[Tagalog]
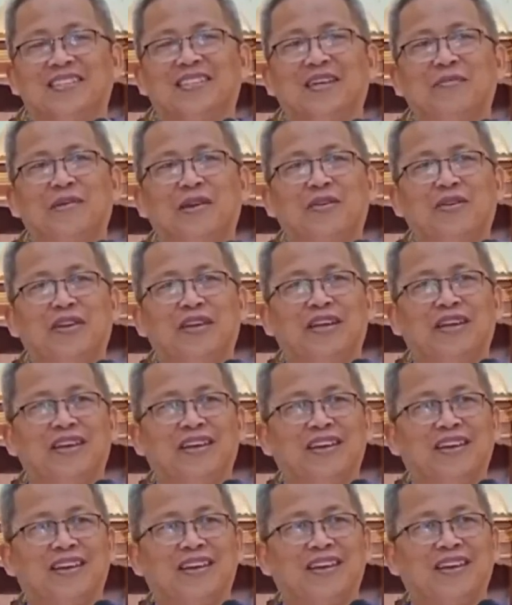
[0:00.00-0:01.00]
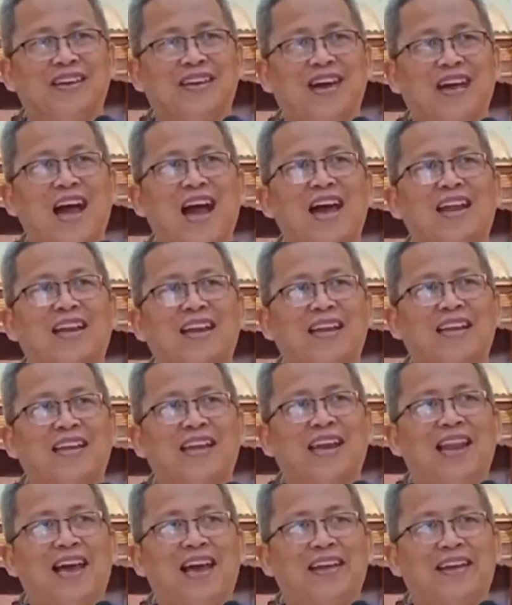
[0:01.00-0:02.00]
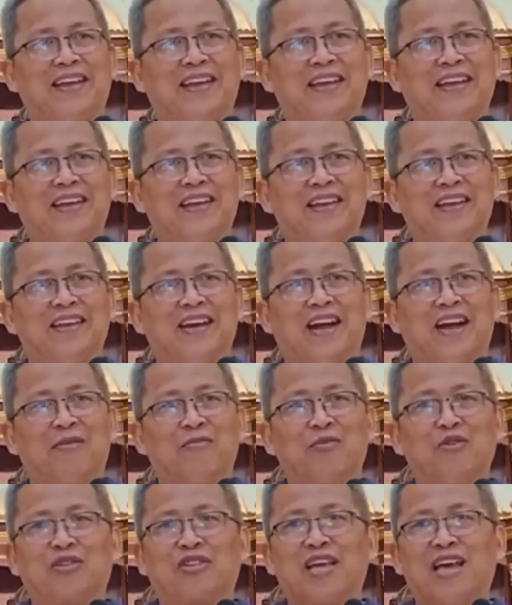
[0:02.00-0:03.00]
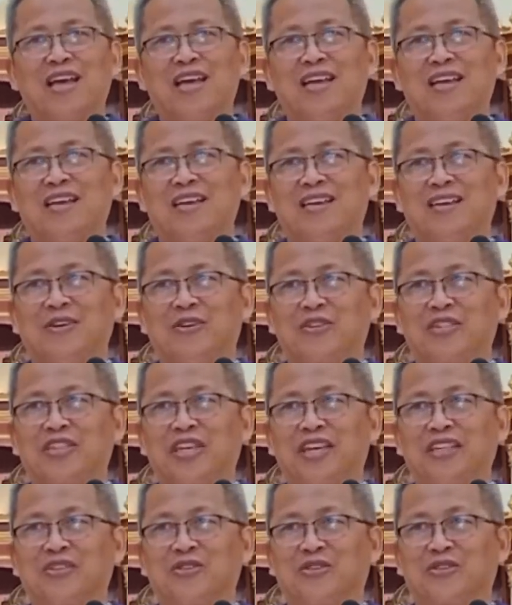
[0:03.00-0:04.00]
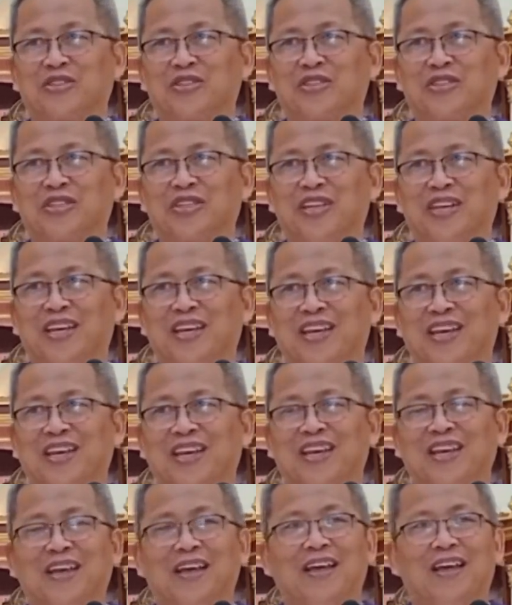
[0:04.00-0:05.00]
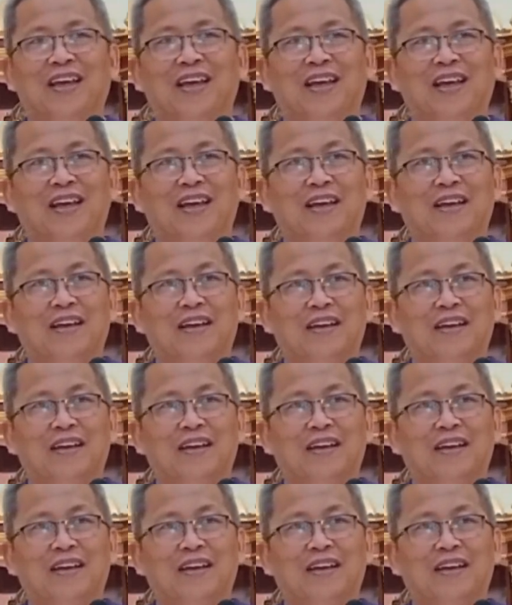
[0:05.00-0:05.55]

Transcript: Kinsa maroy hari nila ani? Ang buta o si Jesus? Jesus.